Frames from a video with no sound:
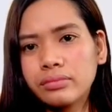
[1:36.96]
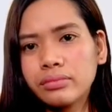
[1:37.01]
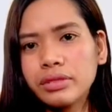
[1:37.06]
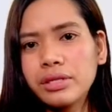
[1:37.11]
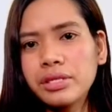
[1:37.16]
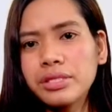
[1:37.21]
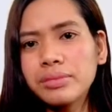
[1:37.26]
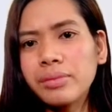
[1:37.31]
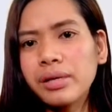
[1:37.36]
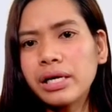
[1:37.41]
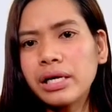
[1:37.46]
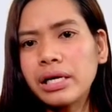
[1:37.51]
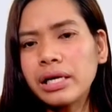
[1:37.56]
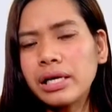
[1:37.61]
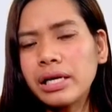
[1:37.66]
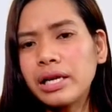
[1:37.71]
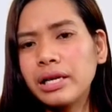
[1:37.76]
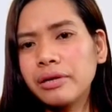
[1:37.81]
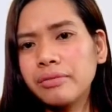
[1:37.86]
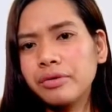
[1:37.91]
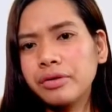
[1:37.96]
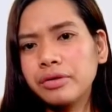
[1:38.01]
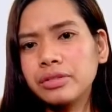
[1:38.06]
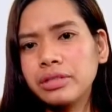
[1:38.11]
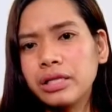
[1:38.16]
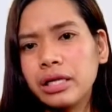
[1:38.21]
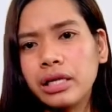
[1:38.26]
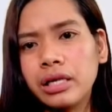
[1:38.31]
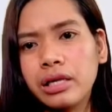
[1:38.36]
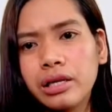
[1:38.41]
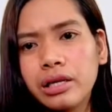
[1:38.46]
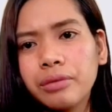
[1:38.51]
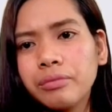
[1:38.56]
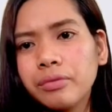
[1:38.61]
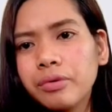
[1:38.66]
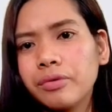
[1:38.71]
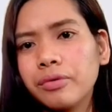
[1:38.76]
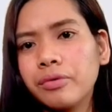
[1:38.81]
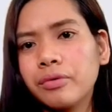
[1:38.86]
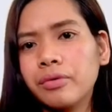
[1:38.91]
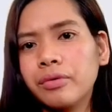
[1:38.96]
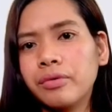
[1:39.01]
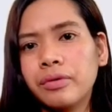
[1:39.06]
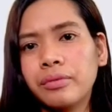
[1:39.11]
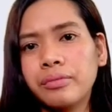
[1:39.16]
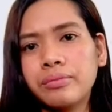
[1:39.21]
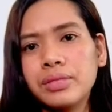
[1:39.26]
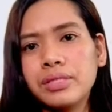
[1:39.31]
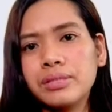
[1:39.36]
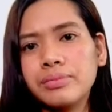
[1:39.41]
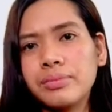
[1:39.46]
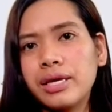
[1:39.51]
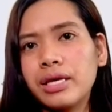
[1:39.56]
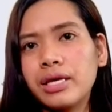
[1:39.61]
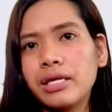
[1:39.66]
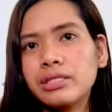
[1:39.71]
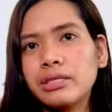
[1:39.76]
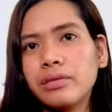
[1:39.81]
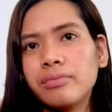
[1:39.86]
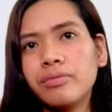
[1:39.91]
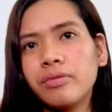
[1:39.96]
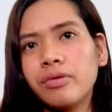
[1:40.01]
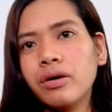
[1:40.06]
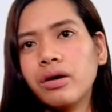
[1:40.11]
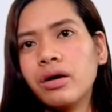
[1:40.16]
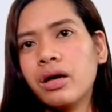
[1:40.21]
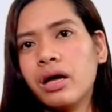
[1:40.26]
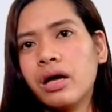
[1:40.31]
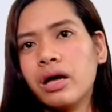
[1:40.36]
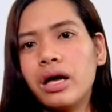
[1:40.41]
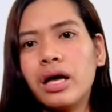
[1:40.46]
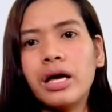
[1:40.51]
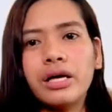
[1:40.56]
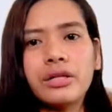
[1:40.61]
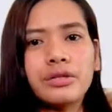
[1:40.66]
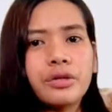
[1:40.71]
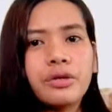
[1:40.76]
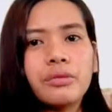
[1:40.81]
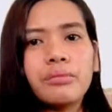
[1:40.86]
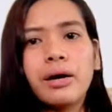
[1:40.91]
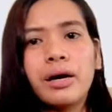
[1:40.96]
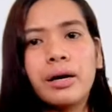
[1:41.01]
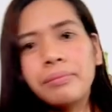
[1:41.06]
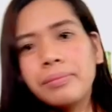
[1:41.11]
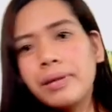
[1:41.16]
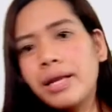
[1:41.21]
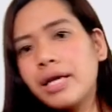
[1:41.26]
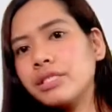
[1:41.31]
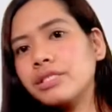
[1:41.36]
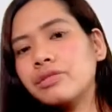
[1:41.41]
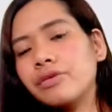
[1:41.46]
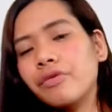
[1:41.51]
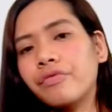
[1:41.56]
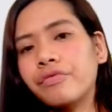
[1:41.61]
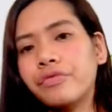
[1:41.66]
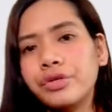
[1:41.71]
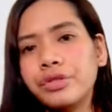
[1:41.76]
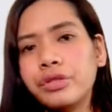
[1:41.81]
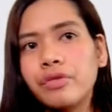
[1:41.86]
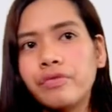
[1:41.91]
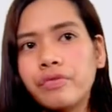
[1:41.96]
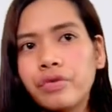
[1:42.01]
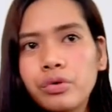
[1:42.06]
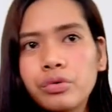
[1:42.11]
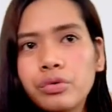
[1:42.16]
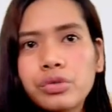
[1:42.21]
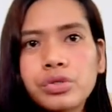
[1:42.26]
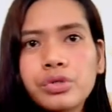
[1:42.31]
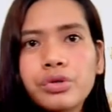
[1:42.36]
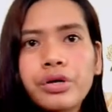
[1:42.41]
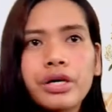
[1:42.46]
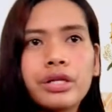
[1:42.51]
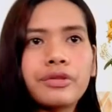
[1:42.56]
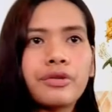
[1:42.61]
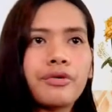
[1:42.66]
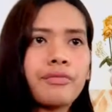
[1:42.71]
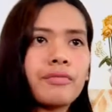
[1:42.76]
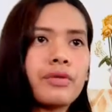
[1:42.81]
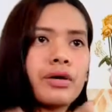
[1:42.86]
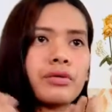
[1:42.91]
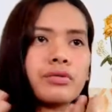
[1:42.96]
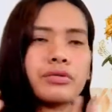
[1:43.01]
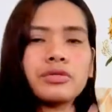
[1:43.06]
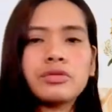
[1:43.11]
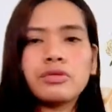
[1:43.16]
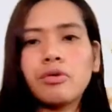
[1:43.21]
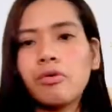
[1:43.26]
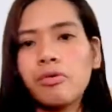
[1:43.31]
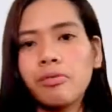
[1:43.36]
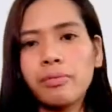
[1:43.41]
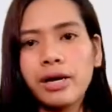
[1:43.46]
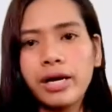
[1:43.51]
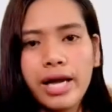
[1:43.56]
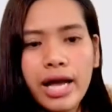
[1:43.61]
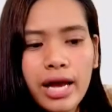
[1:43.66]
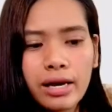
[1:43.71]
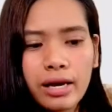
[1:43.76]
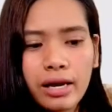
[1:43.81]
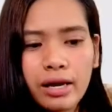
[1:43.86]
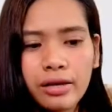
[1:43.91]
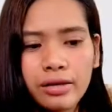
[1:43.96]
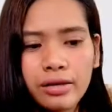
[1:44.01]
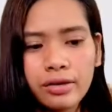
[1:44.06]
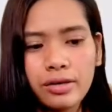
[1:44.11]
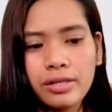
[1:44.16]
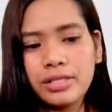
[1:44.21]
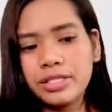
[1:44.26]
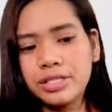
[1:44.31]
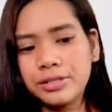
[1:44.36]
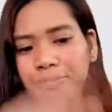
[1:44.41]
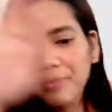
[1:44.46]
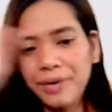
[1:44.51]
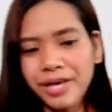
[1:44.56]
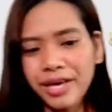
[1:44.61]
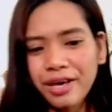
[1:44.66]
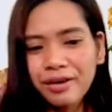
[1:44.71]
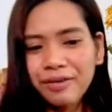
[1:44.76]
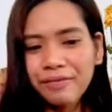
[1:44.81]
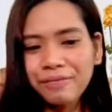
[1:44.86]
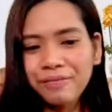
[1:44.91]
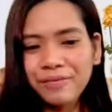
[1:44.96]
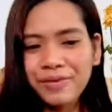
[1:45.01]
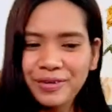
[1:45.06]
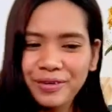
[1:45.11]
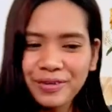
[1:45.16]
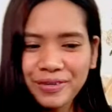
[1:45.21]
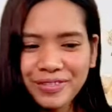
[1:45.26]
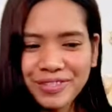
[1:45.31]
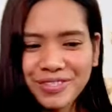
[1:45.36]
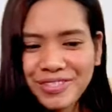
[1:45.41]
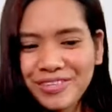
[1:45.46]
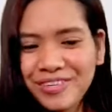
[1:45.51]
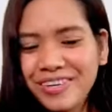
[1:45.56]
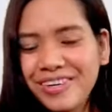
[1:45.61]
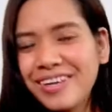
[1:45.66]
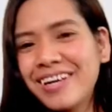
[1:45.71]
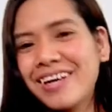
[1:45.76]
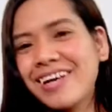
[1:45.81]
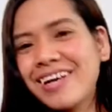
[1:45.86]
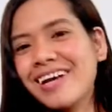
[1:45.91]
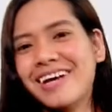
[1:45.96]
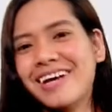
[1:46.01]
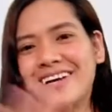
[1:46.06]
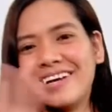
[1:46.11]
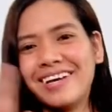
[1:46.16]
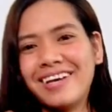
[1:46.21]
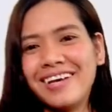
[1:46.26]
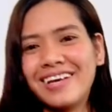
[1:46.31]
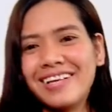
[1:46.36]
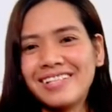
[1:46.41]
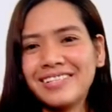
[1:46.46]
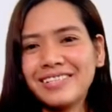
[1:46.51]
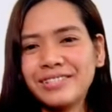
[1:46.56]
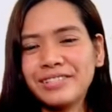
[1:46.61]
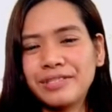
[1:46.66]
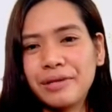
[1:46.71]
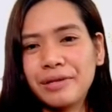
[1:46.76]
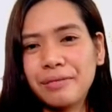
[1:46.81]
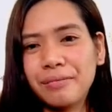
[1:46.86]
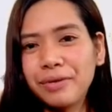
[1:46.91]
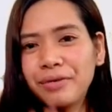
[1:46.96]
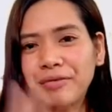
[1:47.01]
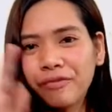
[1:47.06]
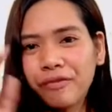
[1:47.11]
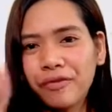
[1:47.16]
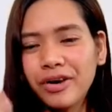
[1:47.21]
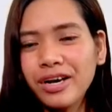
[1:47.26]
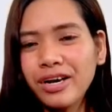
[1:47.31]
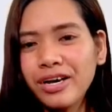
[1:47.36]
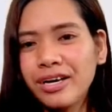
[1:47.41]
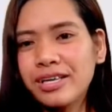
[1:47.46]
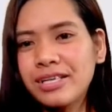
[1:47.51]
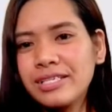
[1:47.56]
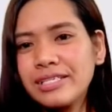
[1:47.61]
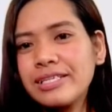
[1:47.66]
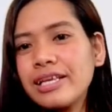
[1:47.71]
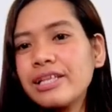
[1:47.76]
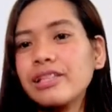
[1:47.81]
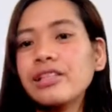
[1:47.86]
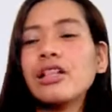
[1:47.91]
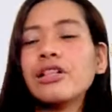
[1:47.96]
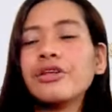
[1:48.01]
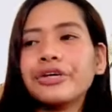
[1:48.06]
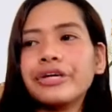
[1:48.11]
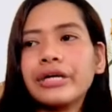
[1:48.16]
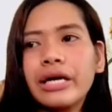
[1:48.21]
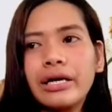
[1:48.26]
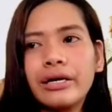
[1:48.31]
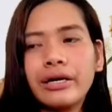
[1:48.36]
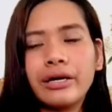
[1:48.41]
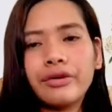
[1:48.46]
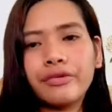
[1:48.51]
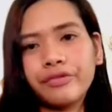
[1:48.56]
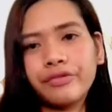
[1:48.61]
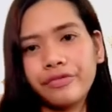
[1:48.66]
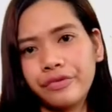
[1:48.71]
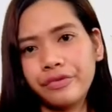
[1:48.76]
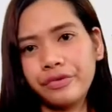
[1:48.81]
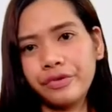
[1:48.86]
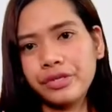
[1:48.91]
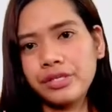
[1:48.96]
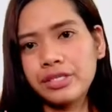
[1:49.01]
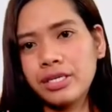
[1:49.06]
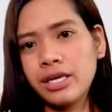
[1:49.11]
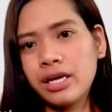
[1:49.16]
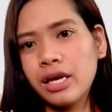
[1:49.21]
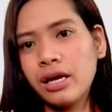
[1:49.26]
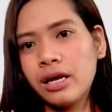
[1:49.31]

Mas makikilala mo yung sarili mo. Mas may isip mo, ah, ito yung mga plans ko for the future. Ito yung mga gusto kong mangyari. Yan. Speaking of future, and number four, settle your career first.